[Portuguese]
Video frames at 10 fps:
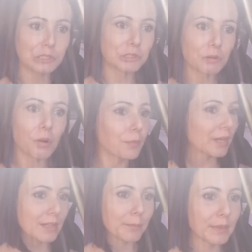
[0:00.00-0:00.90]
gente que
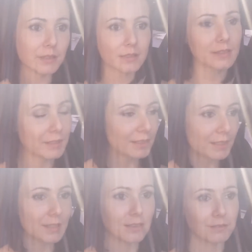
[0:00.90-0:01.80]
compra na planta
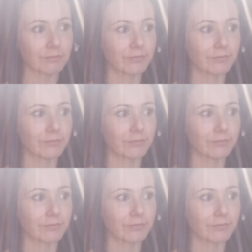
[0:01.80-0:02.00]
e